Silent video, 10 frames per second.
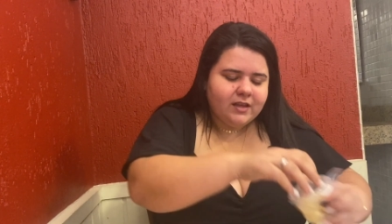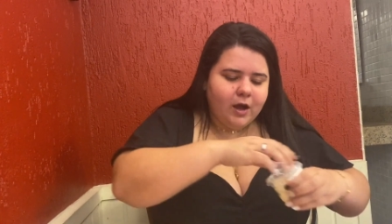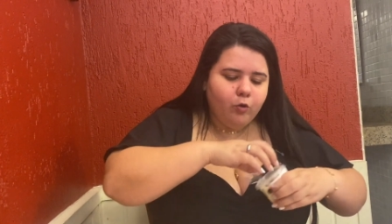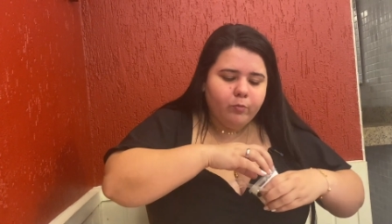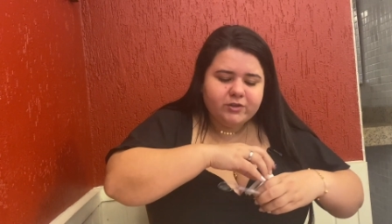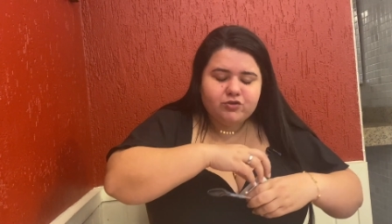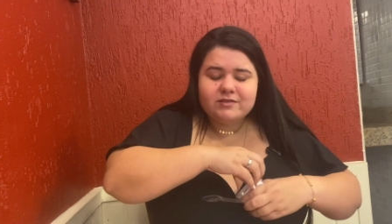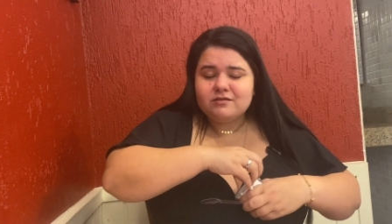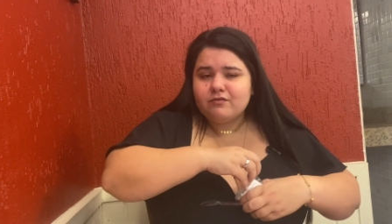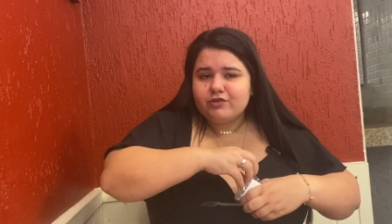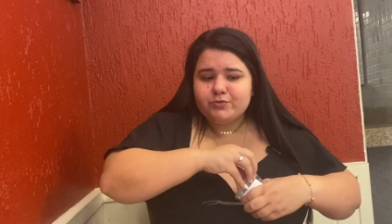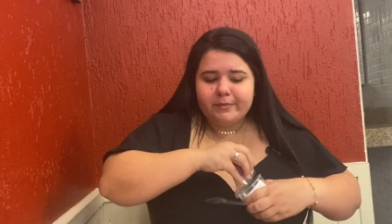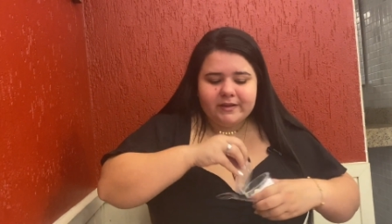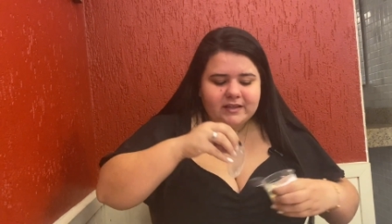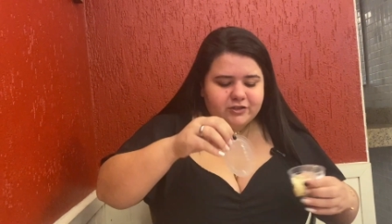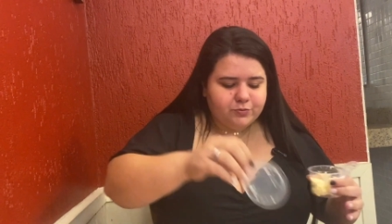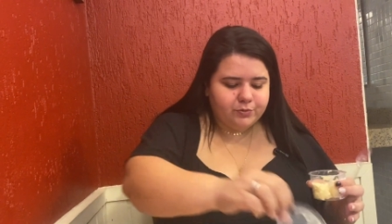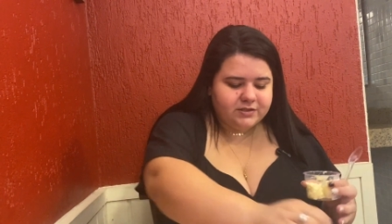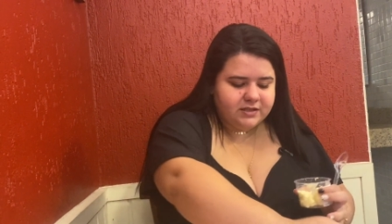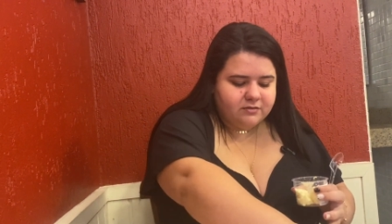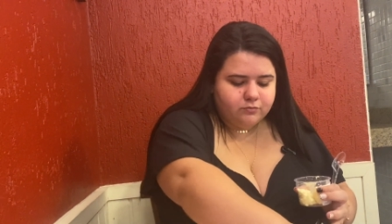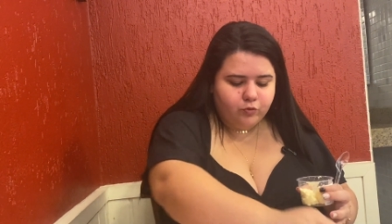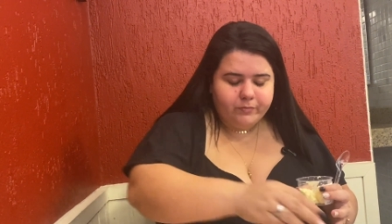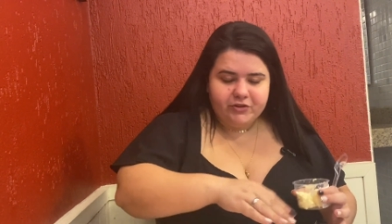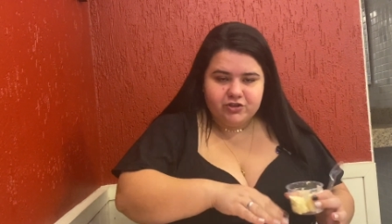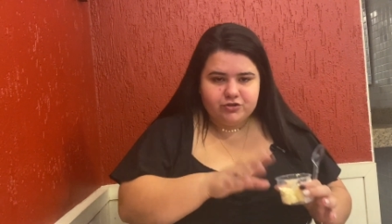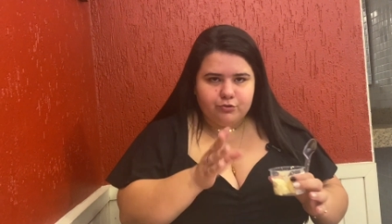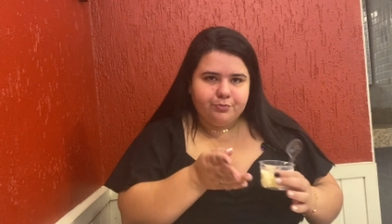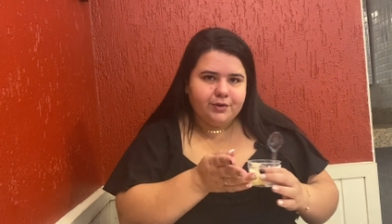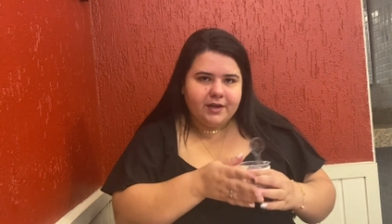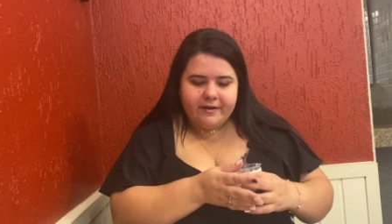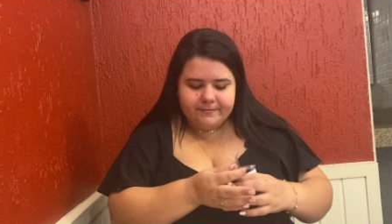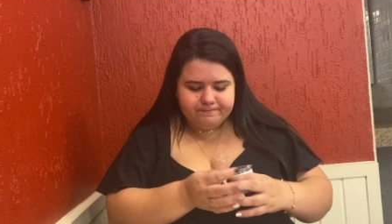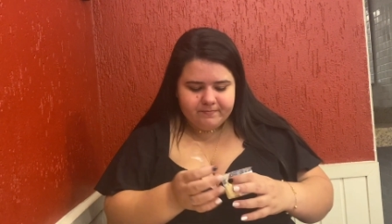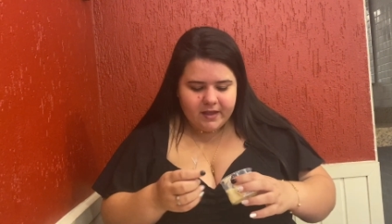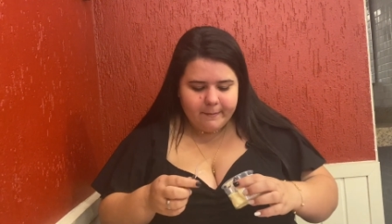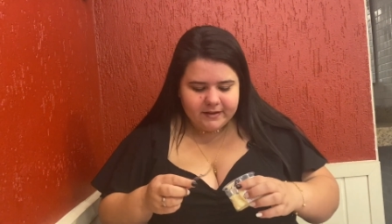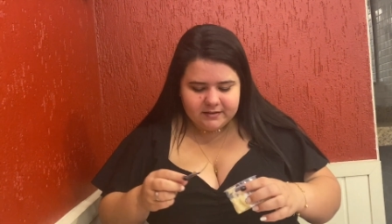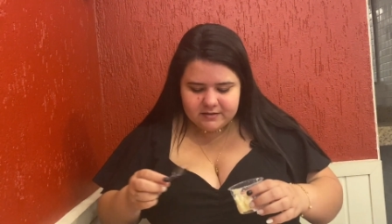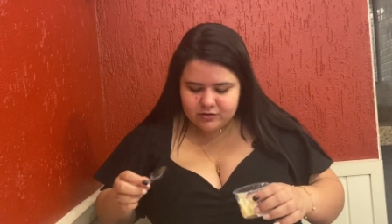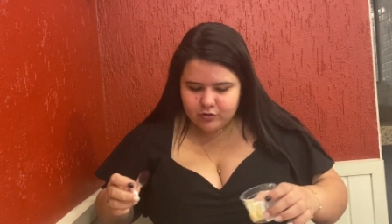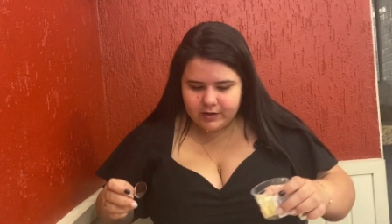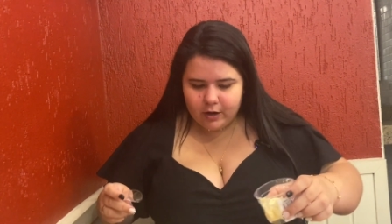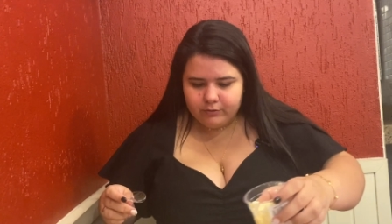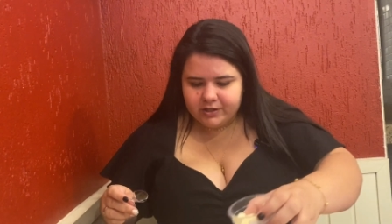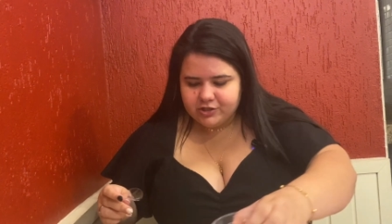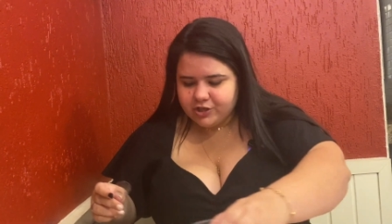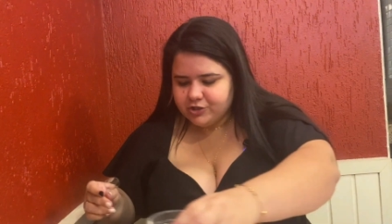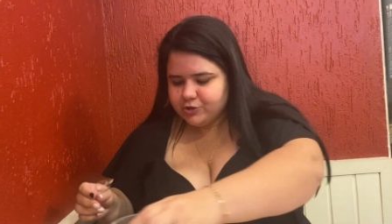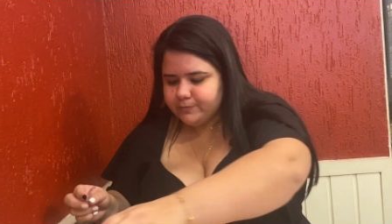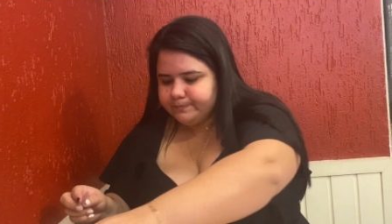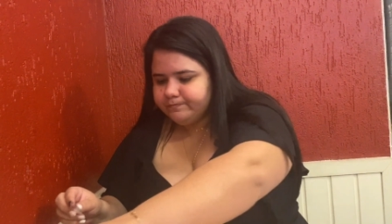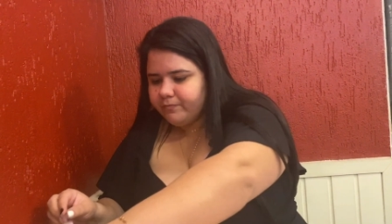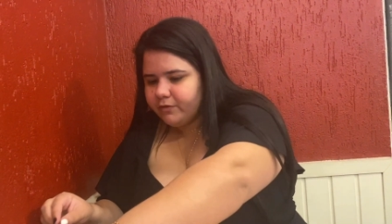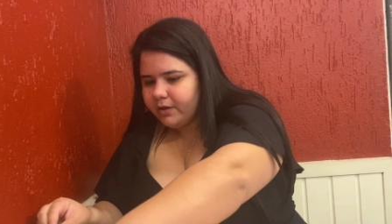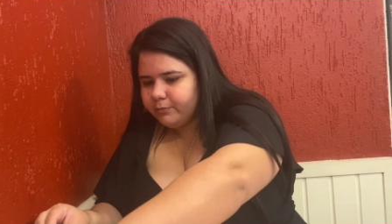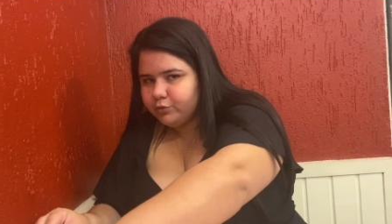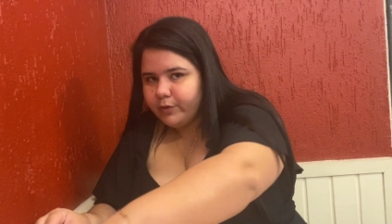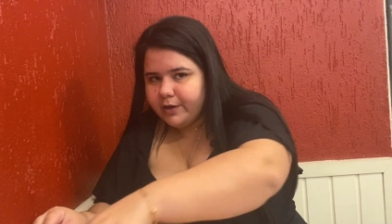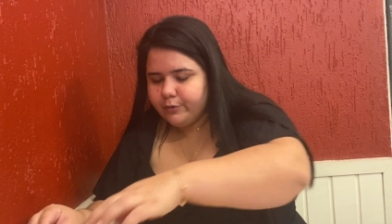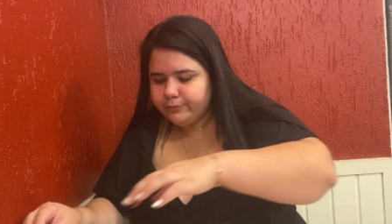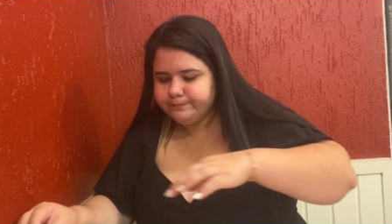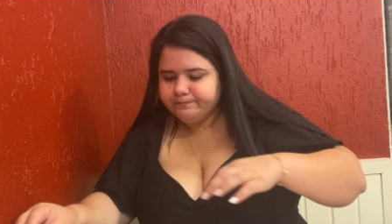Algumas coisas eu não vou experimentar, tipo assim, o misto, porque é bem tradicional, né, gente? Não tem muito erro.